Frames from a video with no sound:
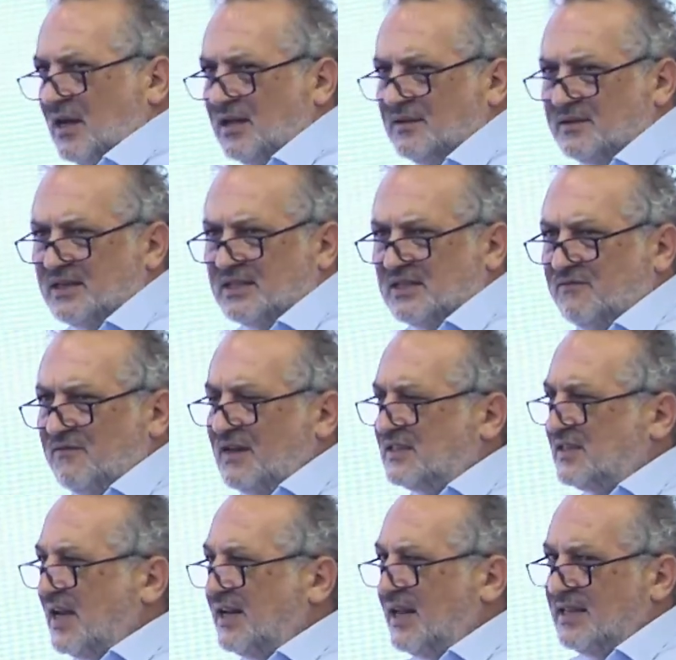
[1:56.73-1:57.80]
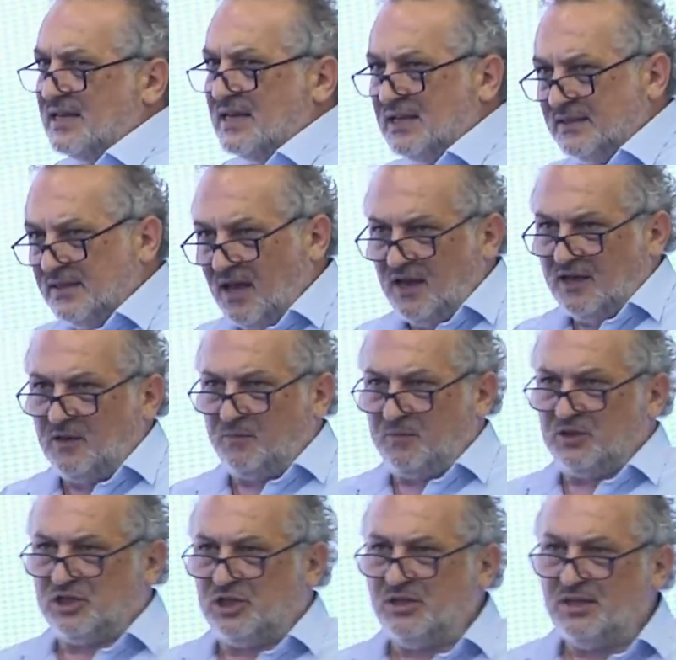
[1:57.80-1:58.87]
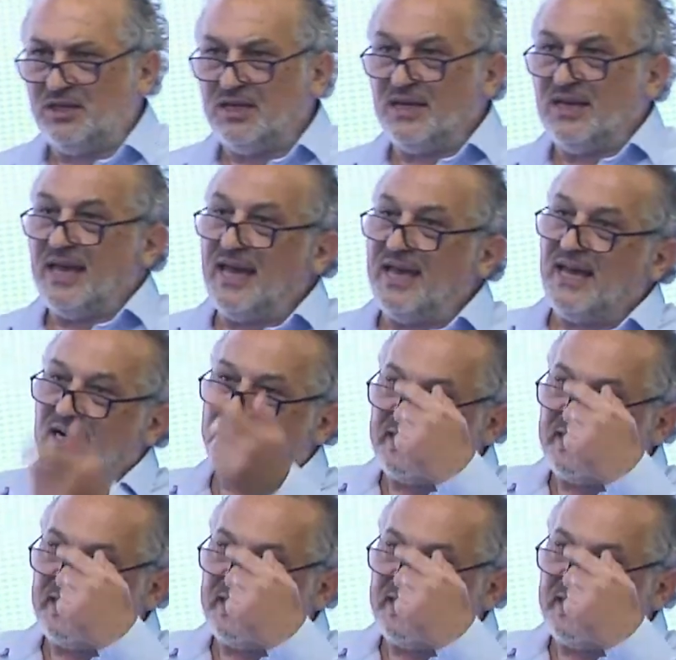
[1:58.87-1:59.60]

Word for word: adresin vesaire takip için. Eğer